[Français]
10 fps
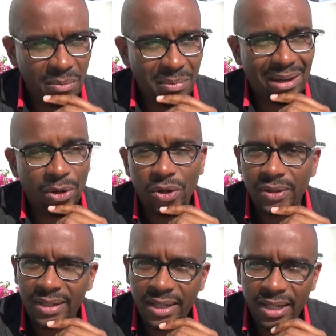
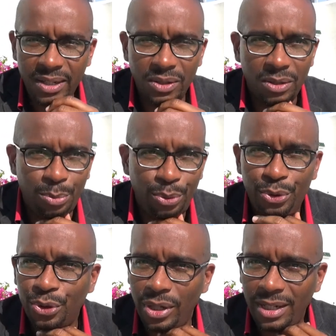m'accorder euh,
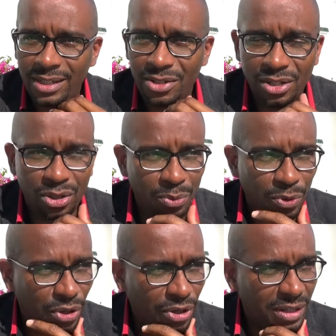plus que les désirs de
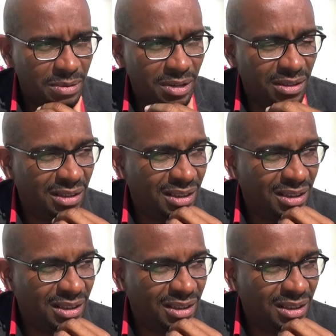mon cœur, n'est-ce pas